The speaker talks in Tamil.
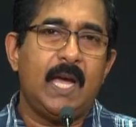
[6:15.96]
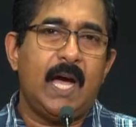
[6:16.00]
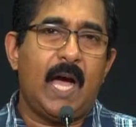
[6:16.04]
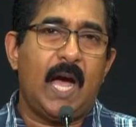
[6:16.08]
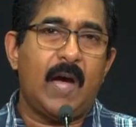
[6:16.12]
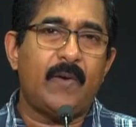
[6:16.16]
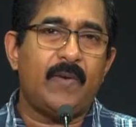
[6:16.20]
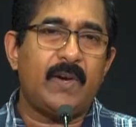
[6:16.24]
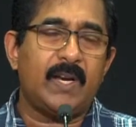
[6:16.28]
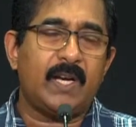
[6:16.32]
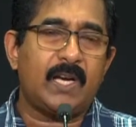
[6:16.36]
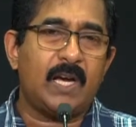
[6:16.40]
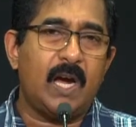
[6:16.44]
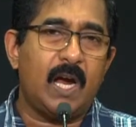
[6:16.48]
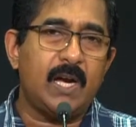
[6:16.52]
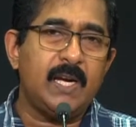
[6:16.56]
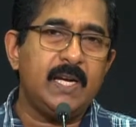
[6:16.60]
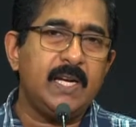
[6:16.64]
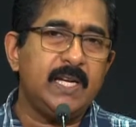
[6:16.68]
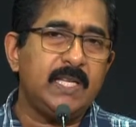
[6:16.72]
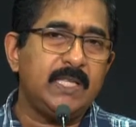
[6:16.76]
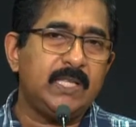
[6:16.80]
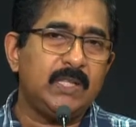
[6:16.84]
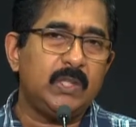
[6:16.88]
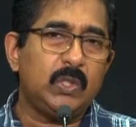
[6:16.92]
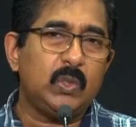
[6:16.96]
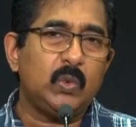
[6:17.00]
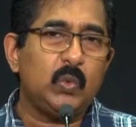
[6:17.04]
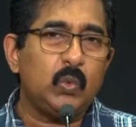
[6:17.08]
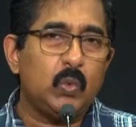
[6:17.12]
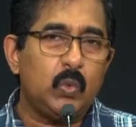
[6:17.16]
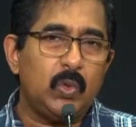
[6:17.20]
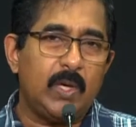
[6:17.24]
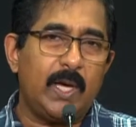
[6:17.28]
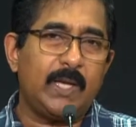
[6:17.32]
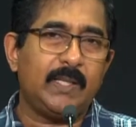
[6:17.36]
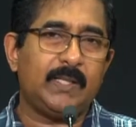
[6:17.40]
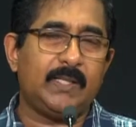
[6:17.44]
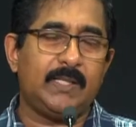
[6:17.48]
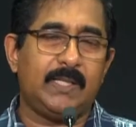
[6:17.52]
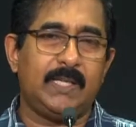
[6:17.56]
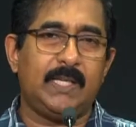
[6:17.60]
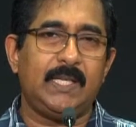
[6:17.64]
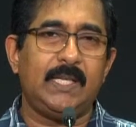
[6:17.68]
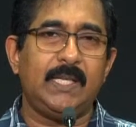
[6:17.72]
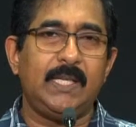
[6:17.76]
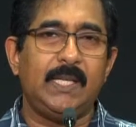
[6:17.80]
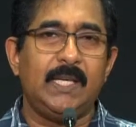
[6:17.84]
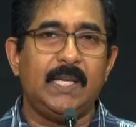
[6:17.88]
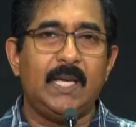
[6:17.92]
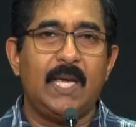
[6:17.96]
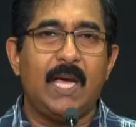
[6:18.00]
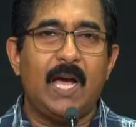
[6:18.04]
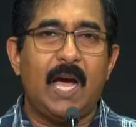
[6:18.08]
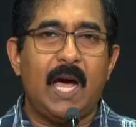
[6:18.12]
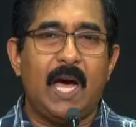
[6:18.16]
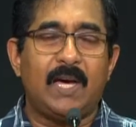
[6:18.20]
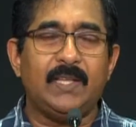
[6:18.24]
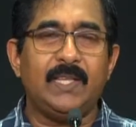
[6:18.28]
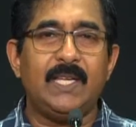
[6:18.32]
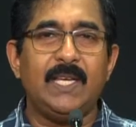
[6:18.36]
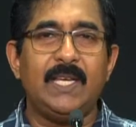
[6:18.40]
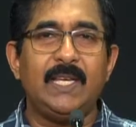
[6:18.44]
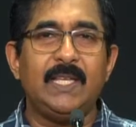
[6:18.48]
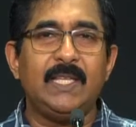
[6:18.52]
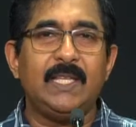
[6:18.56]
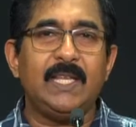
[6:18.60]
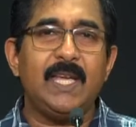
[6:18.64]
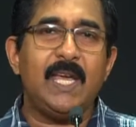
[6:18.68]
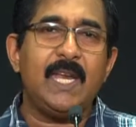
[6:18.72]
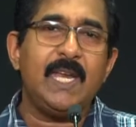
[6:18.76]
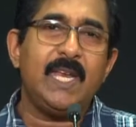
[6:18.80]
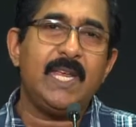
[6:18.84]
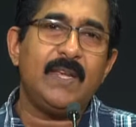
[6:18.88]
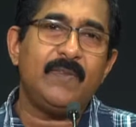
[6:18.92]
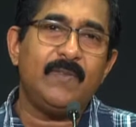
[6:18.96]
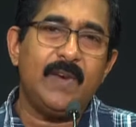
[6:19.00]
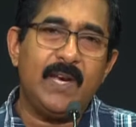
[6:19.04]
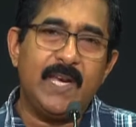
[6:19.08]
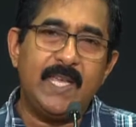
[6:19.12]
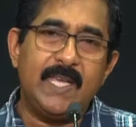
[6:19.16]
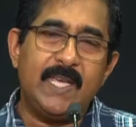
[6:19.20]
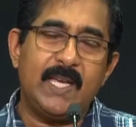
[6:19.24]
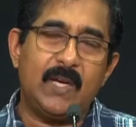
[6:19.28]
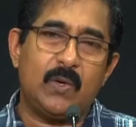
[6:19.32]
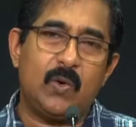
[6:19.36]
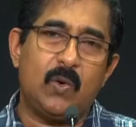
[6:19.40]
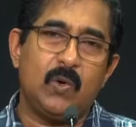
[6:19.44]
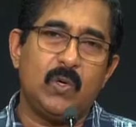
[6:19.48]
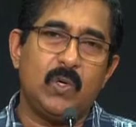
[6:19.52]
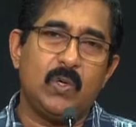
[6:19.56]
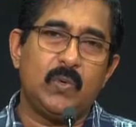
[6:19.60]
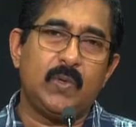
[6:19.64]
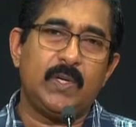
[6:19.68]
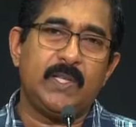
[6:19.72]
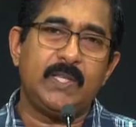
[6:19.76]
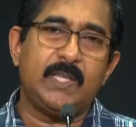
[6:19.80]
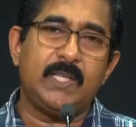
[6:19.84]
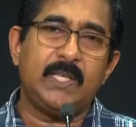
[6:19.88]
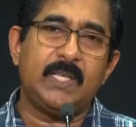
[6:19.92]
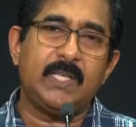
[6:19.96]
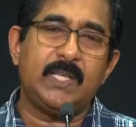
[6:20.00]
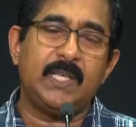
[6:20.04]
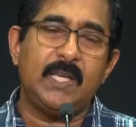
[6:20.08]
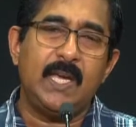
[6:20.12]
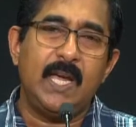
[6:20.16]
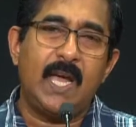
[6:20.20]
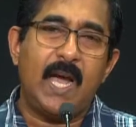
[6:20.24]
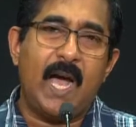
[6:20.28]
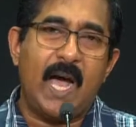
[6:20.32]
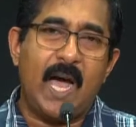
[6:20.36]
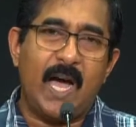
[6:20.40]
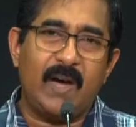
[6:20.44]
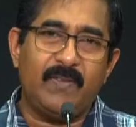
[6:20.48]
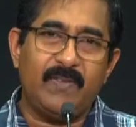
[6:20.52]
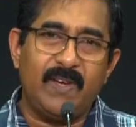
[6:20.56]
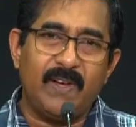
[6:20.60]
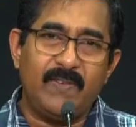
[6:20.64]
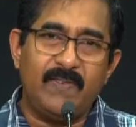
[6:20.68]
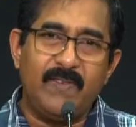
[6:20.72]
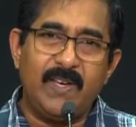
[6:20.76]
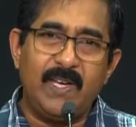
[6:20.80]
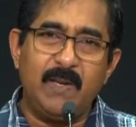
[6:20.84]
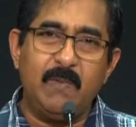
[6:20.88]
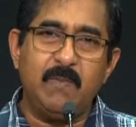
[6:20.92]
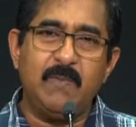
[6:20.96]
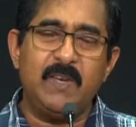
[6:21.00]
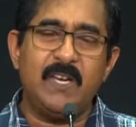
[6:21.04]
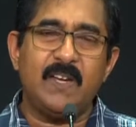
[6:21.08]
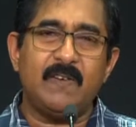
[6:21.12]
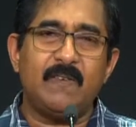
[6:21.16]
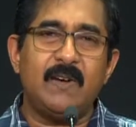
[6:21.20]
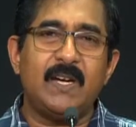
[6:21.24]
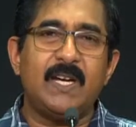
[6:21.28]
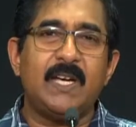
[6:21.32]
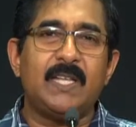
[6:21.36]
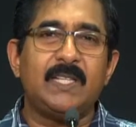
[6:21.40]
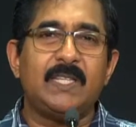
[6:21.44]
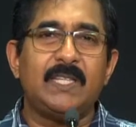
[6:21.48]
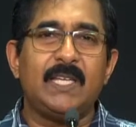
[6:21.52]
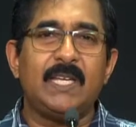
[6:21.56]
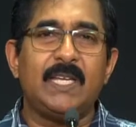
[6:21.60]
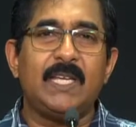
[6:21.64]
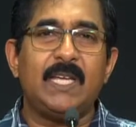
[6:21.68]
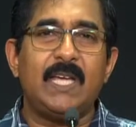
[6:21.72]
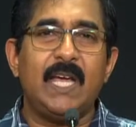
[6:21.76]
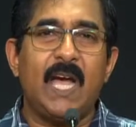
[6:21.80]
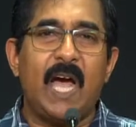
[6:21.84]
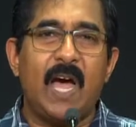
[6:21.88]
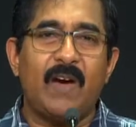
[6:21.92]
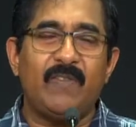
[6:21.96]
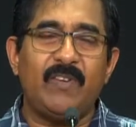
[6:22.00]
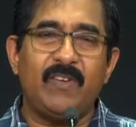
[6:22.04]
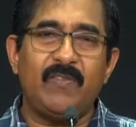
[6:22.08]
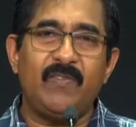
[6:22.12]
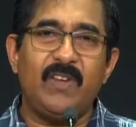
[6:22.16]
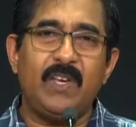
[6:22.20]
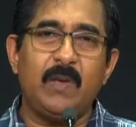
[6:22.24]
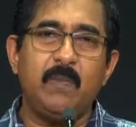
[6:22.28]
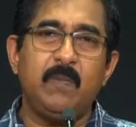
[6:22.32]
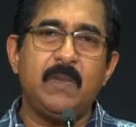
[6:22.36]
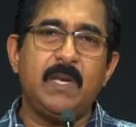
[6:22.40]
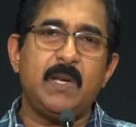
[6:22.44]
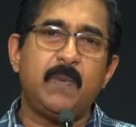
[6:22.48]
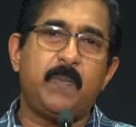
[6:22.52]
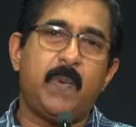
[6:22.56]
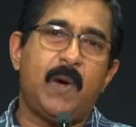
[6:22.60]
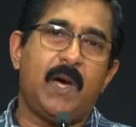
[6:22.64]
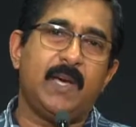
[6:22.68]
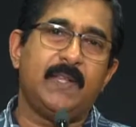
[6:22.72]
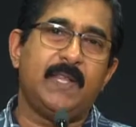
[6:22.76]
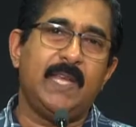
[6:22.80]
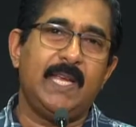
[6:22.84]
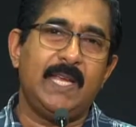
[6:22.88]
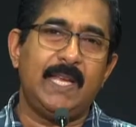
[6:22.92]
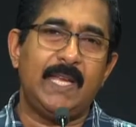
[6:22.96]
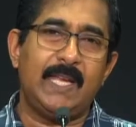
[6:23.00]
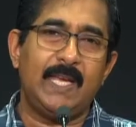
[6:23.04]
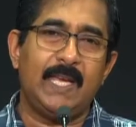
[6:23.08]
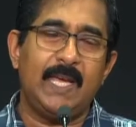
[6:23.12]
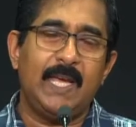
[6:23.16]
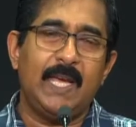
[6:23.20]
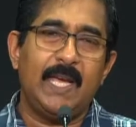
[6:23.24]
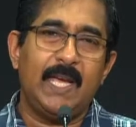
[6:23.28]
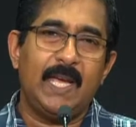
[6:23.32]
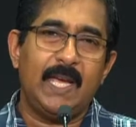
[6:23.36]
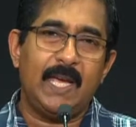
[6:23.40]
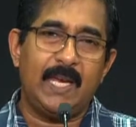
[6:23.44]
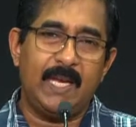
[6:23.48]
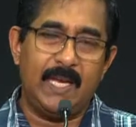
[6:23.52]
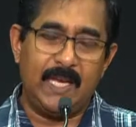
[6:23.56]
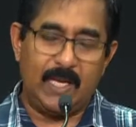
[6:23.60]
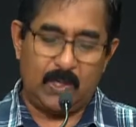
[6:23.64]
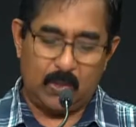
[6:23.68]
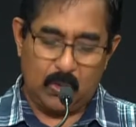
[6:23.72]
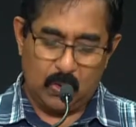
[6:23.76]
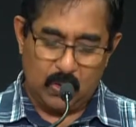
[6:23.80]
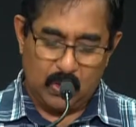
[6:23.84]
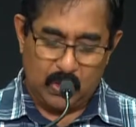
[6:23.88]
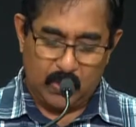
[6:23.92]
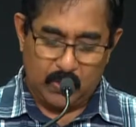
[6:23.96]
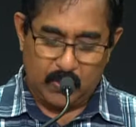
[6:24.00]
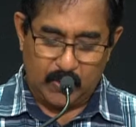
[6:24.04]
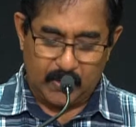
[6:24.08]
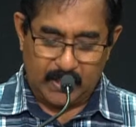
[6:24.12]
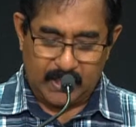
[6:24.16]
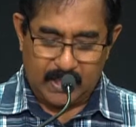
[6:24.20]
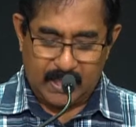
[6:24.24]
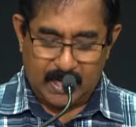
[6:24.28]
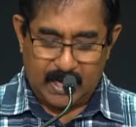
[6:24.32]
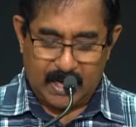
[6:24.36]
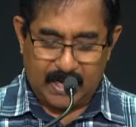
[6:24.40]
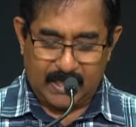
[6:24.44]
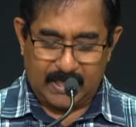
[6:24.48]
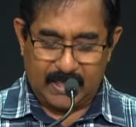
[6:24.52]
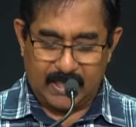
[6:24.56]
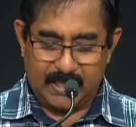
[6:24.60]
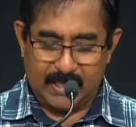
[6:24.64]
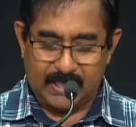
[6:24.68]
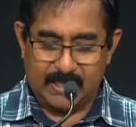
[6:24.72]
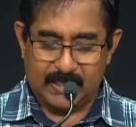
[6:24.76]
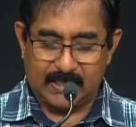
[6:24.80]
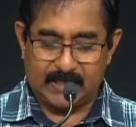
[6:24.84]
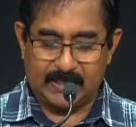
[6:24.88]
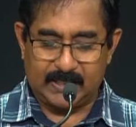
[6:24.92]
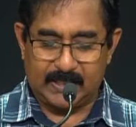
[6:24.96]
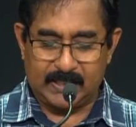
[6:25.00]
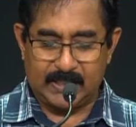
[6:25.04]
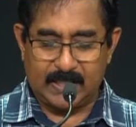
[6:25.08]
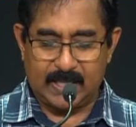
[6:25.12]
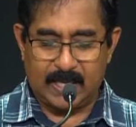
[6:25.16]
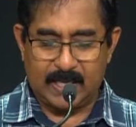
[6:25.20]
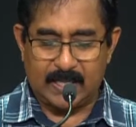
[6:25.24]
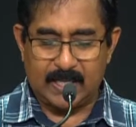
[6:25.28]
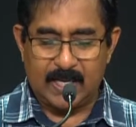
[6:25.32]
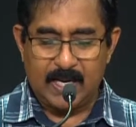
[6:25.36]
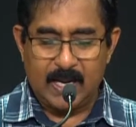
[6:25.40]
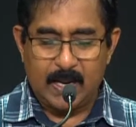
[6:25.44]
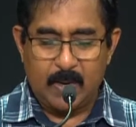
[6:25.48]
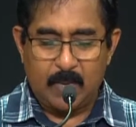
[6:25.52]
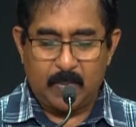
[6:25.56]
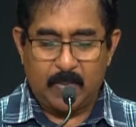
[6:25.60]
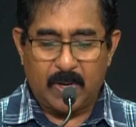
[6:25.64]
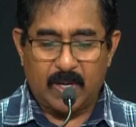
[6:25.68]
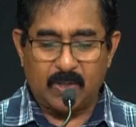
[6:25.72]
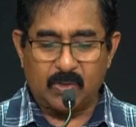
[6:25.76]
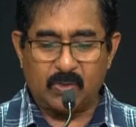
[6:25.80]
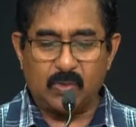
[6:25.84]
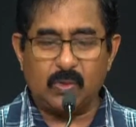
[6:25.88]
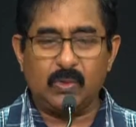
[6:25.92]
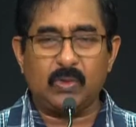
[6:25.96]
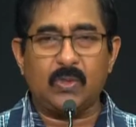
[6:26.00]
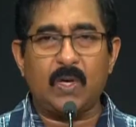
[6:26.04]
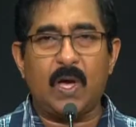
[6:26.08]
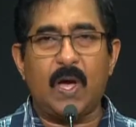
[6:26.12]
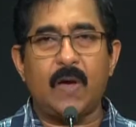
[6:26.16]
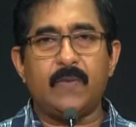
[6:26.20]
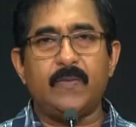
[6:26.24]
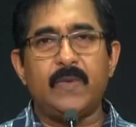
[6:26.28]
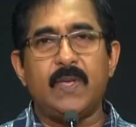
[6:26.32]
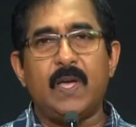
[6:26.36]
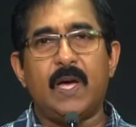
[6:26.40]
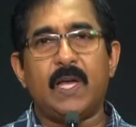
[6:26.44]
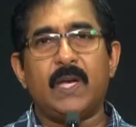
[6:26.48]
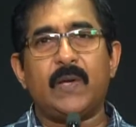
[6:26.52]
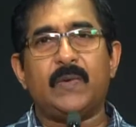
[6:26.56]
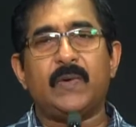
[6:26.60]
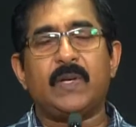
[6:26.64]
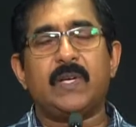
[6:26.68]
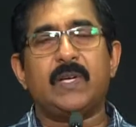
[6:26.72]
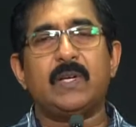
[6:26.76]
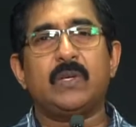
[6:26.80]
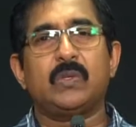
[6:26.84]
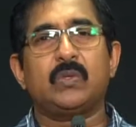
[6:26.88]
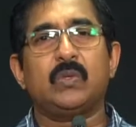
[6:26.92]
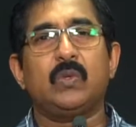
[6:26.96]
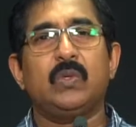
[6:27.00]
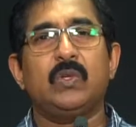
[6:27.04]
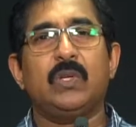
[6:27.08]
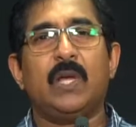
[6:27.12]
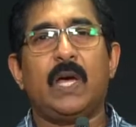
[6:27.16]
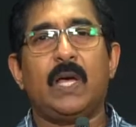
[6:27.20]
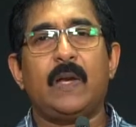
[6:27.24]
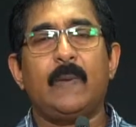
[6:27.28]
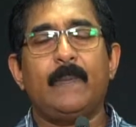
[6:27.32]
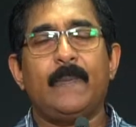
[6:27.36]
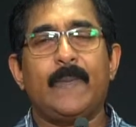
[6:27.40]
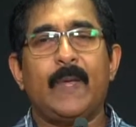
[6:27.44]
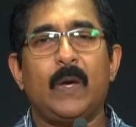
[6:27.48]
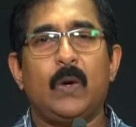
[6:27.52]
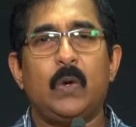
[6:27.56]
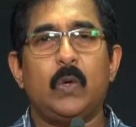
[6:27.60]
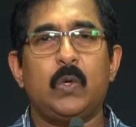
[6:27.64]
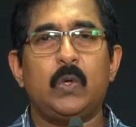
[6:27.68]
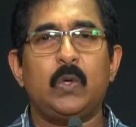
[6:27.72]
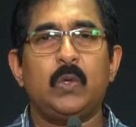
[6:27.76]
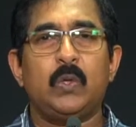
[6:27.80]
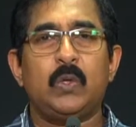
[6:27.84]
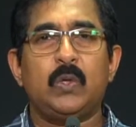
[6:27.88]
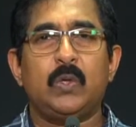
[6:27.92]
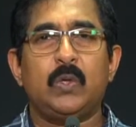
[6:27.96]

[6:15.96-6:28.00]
அவர் கண்டித்து உணர்த்தி அதிலிருந்து என்னை வெளியே கொண்டு வந்து அவர் விரும்பின வண்ணத்திலே அவர் விரும்பின பாதையிலே என்னை கொண்டு போய் அங்கே நிறுத்துகிறார் பர்சுத்த ஆவியானவர் என்று சொன்னால் ஒரு